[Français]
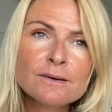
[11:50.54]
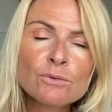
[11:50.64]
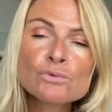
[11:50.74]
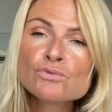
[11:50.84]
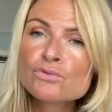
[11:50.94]

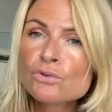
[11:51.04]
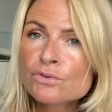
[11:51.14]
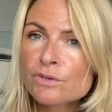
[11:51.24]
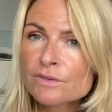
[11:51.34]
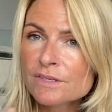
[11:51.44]
on
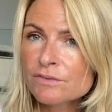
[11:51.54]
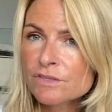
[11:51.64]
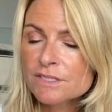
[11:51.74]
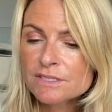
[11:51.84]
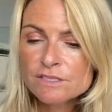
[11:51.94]
tourne
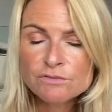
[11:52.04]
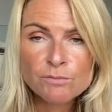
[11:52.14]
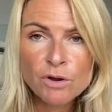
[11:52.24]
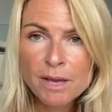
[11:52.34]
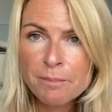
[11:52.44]

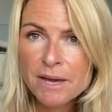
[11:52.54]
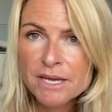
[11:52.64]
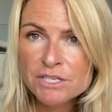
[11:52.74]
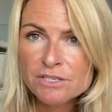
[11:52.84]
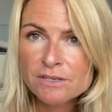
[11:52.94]
définitivement la
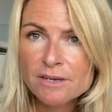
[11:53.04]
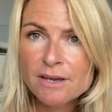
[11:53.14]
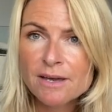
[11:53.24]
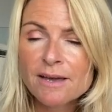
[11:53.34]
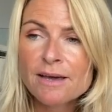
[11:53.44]
page,
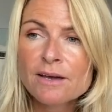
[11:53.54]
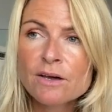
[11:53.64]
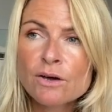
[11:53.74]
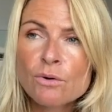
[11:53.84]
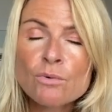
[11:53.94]

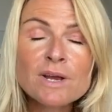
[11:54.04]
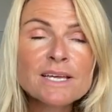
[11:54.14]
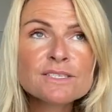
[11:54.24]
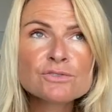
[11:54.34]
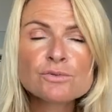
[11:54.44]
euh, on
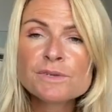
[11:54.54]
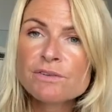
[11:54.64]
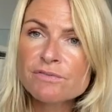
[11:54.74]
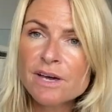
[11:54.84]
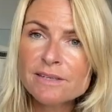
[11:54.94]
laisse
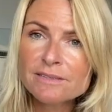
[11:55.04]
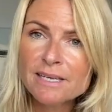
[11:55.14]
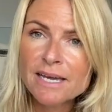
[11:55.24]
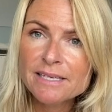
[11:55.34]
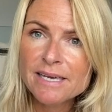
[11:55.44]
2020
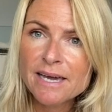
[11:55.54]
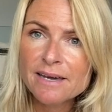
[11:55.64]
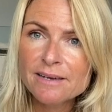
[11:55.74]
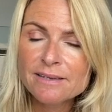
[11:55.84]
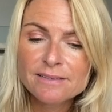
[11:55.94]

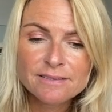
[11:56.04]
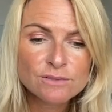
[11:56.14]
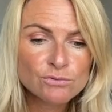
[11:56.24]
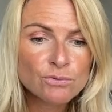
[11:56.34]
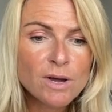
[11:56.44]
derrière
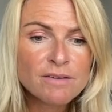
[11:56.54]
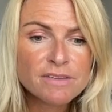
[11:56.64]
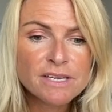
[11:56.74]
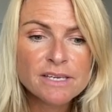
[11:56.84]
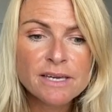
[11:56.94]
nous
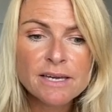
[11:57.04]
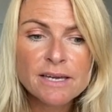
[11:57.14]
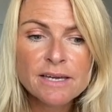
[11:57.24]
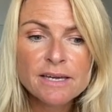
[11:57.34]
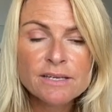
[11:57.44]
avec
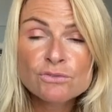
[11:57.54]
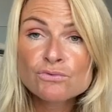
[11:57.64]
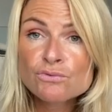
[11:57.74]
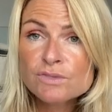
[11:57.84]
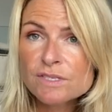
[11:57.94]

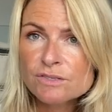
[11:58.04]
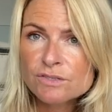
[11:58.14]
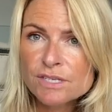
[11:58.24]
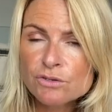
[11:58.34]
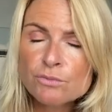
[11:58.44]
tous ces
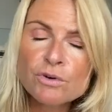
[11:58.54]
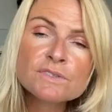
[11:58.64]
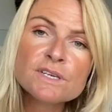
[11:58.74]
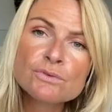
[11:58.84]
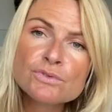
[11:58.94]
enseignements,
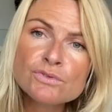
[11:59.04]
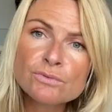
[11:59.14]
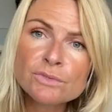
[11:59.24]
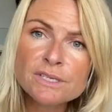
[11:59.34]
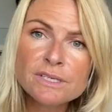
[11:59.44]
ces
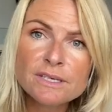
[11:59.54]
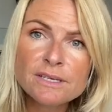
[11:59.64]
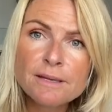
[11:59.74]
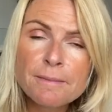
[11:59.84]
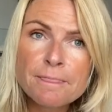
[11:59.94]
leçons et,
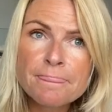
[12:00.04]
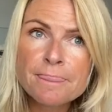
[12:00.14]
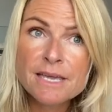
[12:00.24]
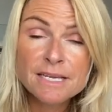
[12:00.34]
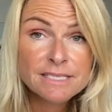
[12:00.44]
et